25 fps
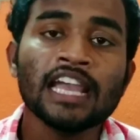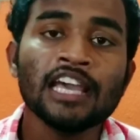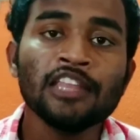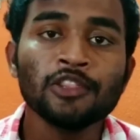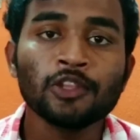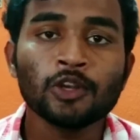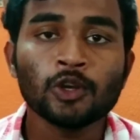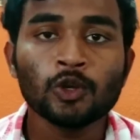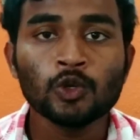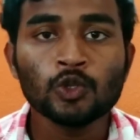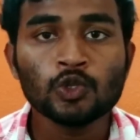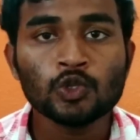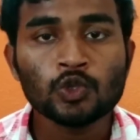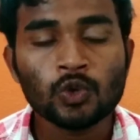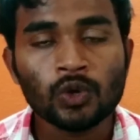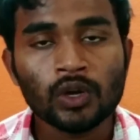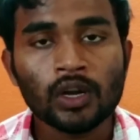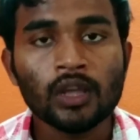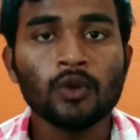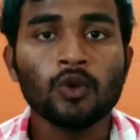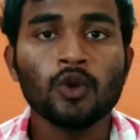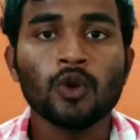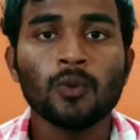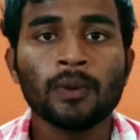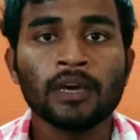కేంద్రం నుంచి కూడా
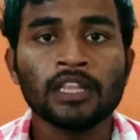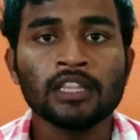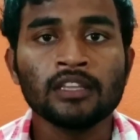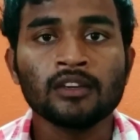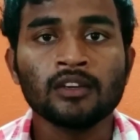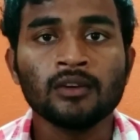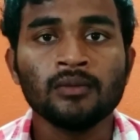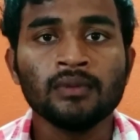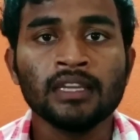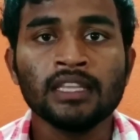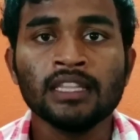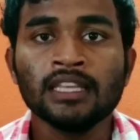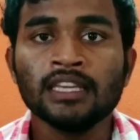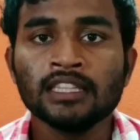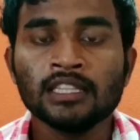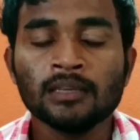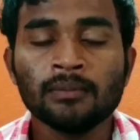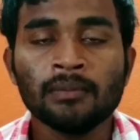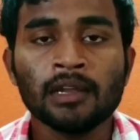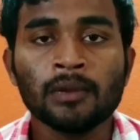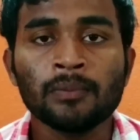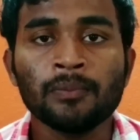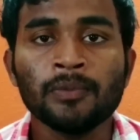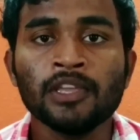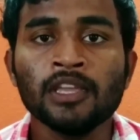ఇంకో పథకం ఏదైతే
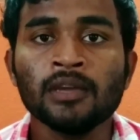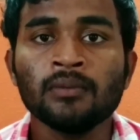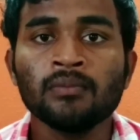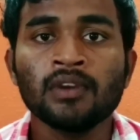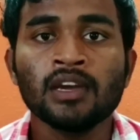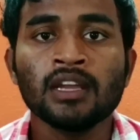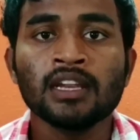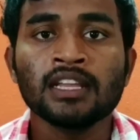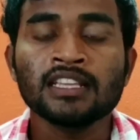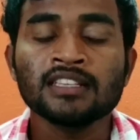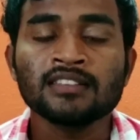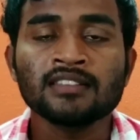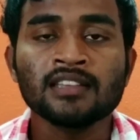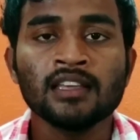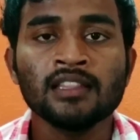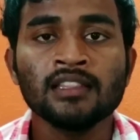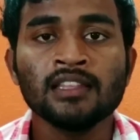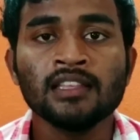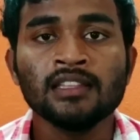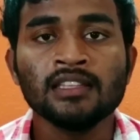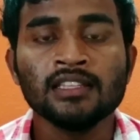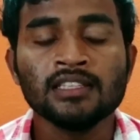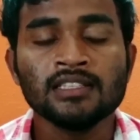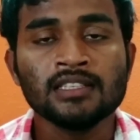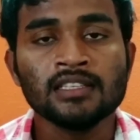మన పిఎం గారు కిసాన్
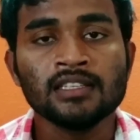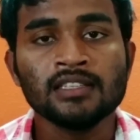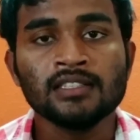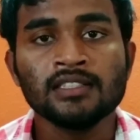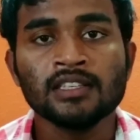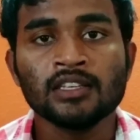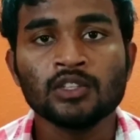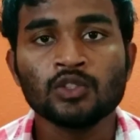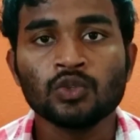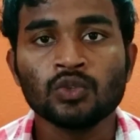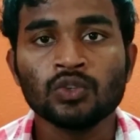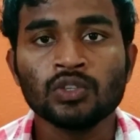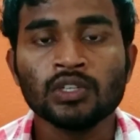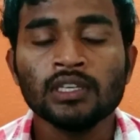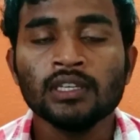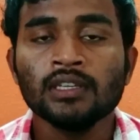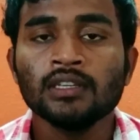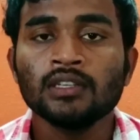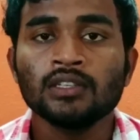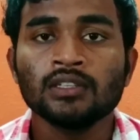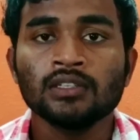ఏది ఇచ్చేస్తుంది